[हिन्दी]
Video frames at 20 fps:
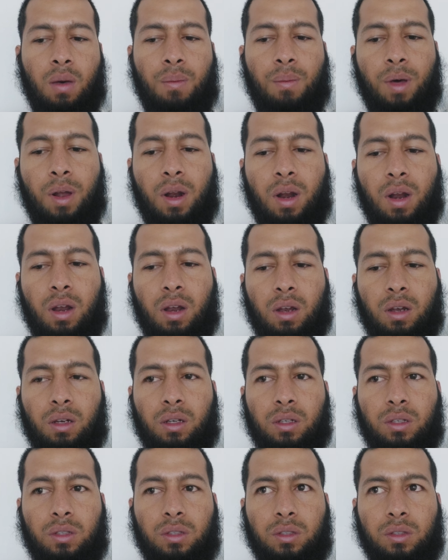बहरहाल
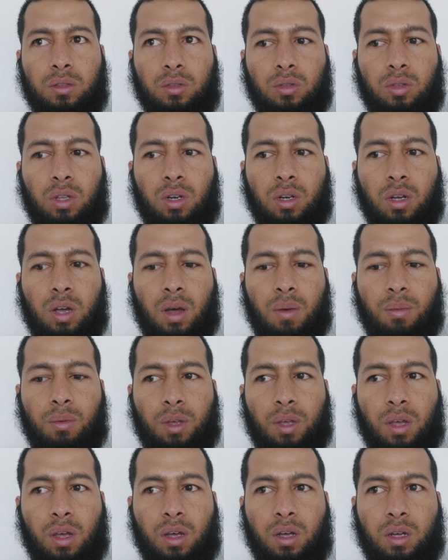कुछ दिन काम
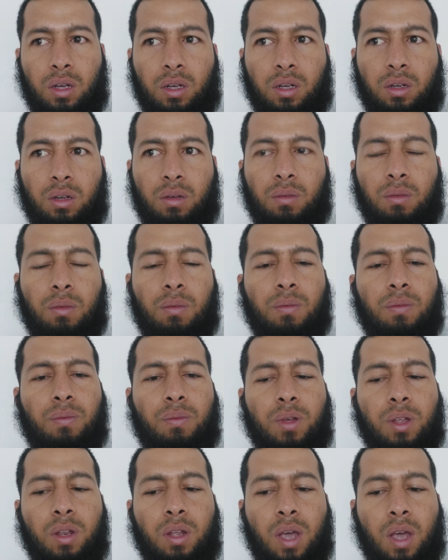किया
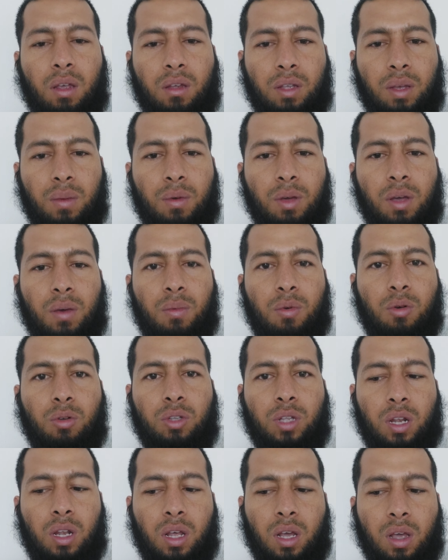फिर ऐसा भी कभी
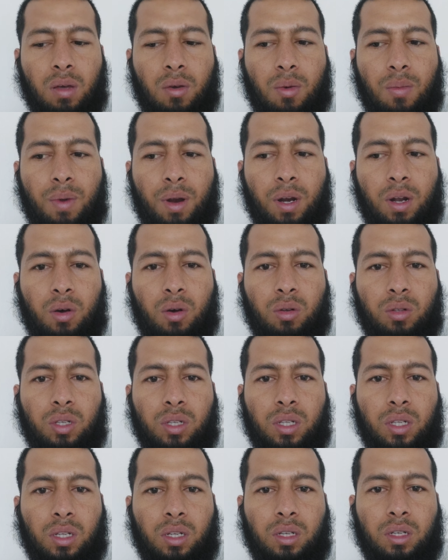होता था कि मैं बैठा
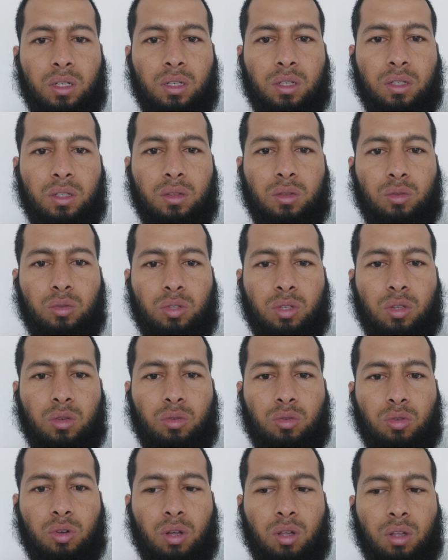होता था दूसरे
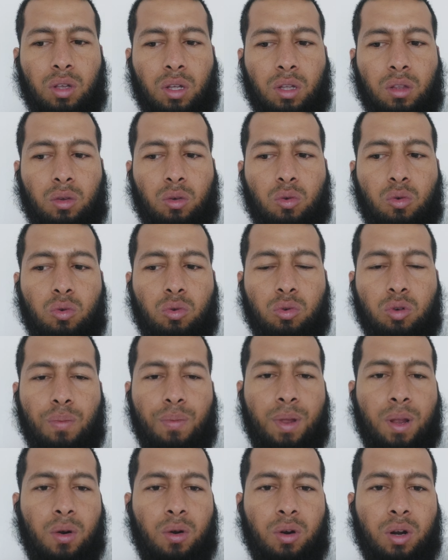दोस्तों के साथ तो उनको
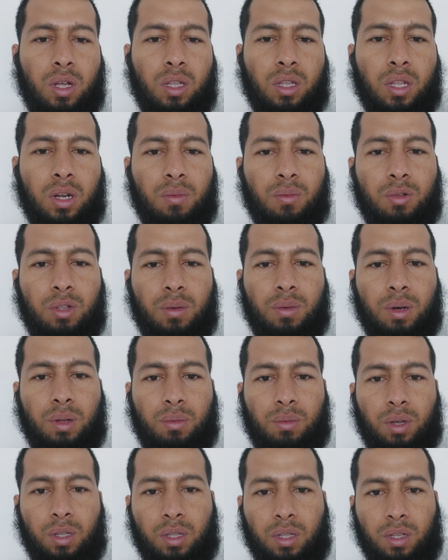पहले ऑर्डर आता था मुझे बाद
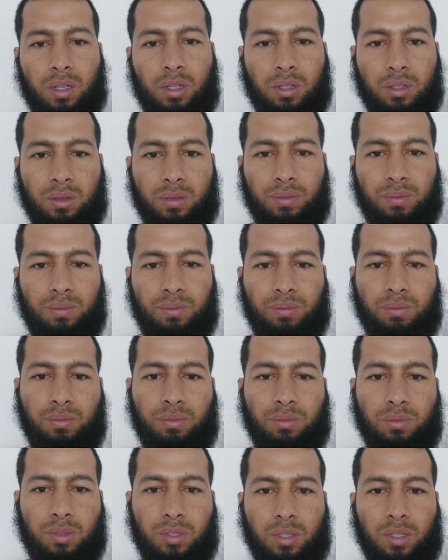में आता था
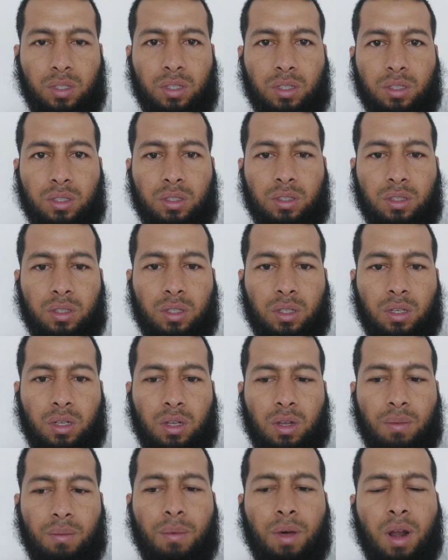ठीक है
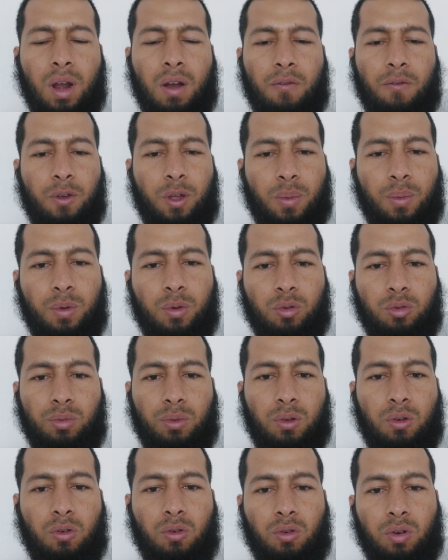बहरहाल फिर भी उस
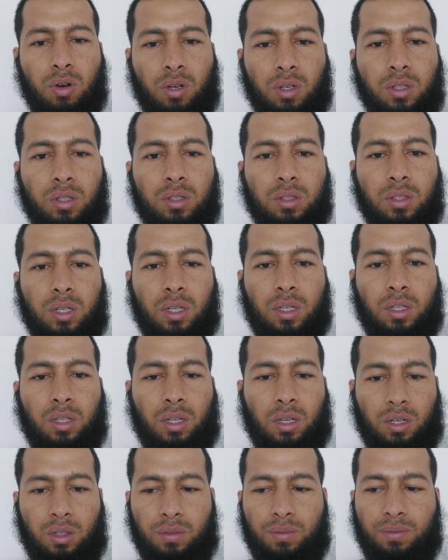पर ऑर्डर सही
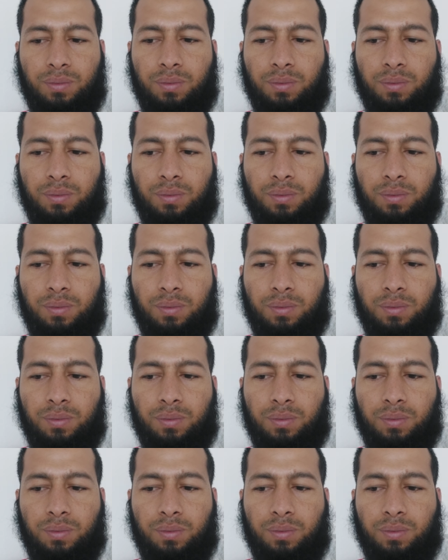था